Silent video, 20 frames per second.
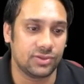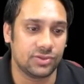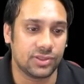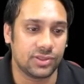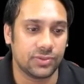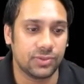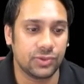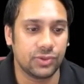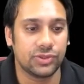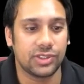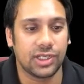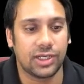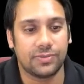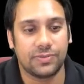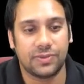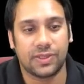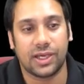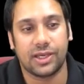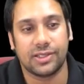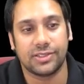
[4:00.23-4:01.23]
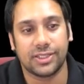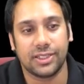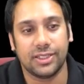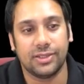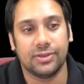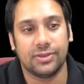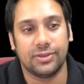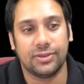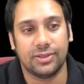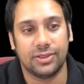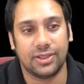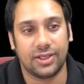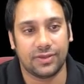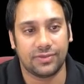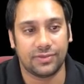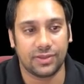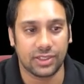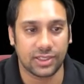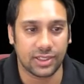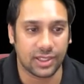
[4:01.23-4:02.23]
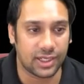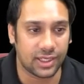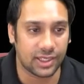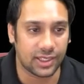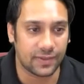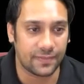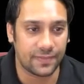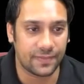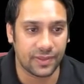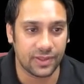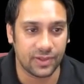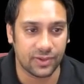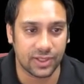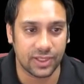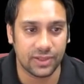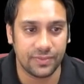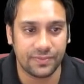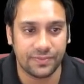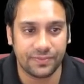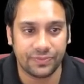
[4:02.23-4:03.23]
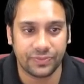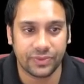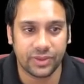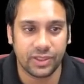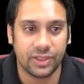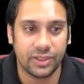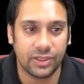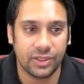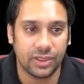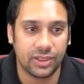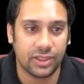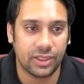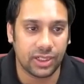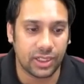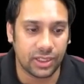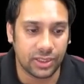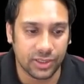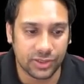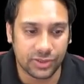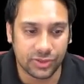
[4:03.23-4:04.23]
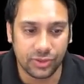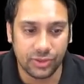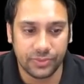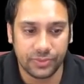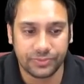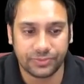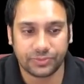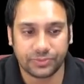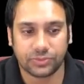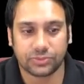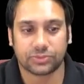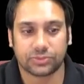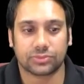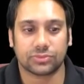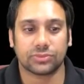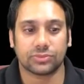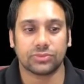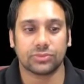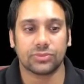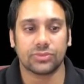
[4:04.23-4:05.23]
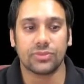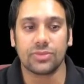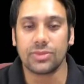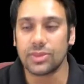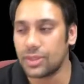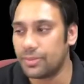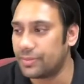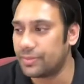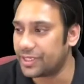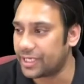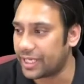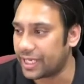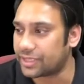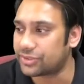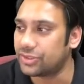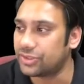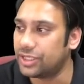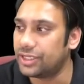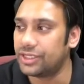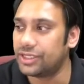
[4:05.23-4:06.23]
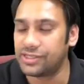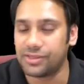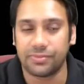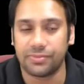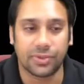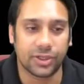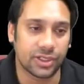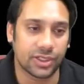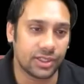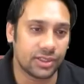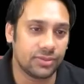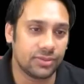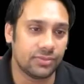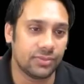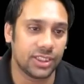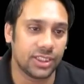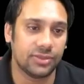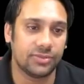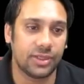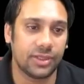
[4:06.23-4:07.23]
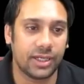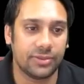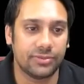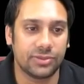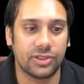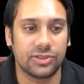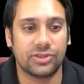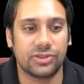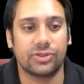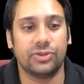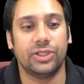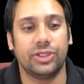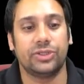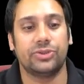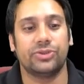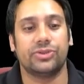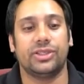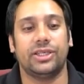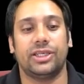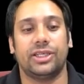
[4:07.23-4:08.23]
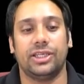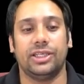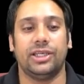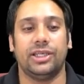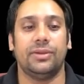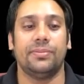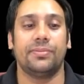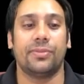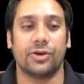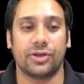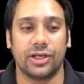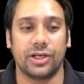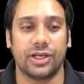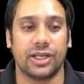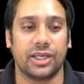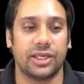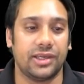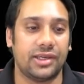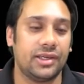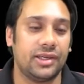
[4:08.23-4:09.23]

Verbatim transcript: तो सब कुछ आप यहाँ से रेफर करेंगे ओके अंडरस्टूड बट एक्चुअली इट इज़ इम्पॉर्टेंट मतलब आई एम नॉट गोइंग टू से कि ये इम्पॉर्टेंट नहीं